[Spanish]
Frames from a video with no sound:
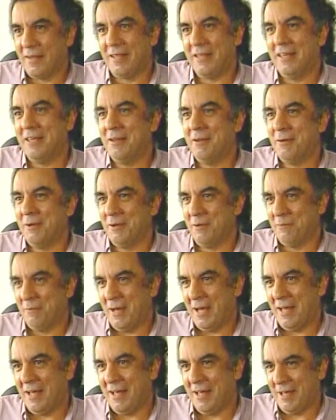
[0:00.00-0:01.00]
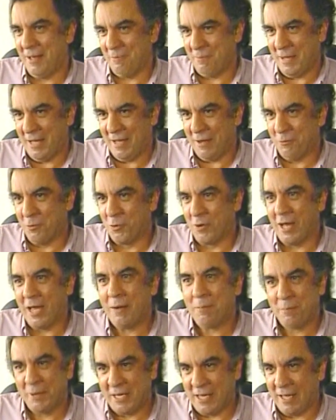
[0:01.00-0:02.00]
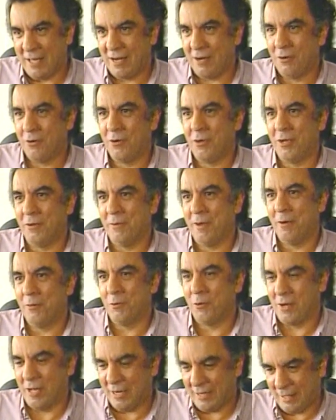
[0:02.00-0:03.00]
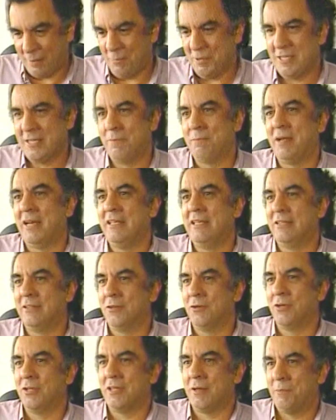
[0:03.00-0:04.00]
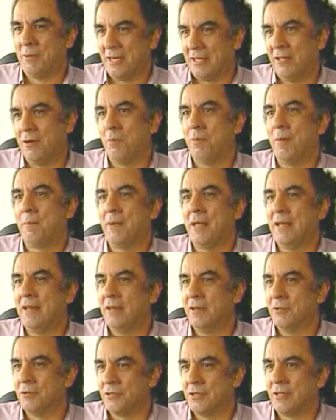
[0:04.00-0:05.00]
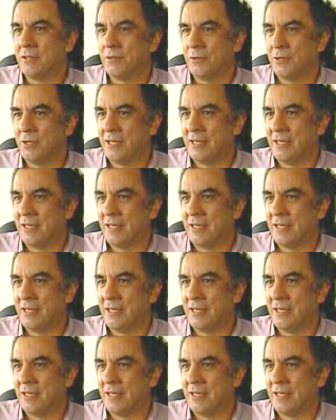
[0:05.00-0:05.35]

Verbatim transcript: Y va, a buscar picarlo, y va a buscar que pise el palito y que pierda los papeles, ¿no es cierto?